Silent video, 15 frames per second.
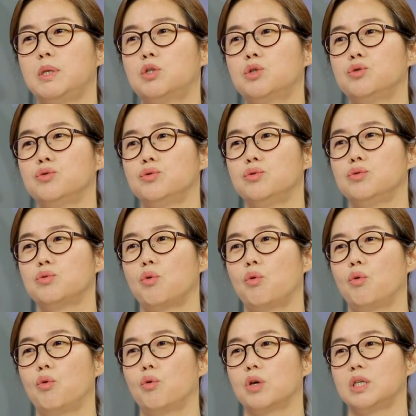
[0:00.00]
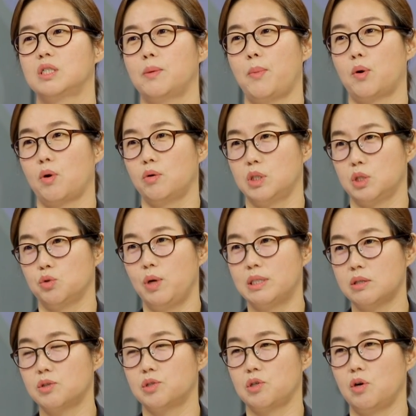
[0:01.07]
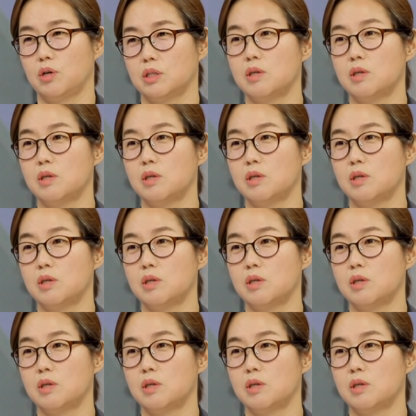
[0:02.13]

미투 운동이 이제 벌어지고 했었죠.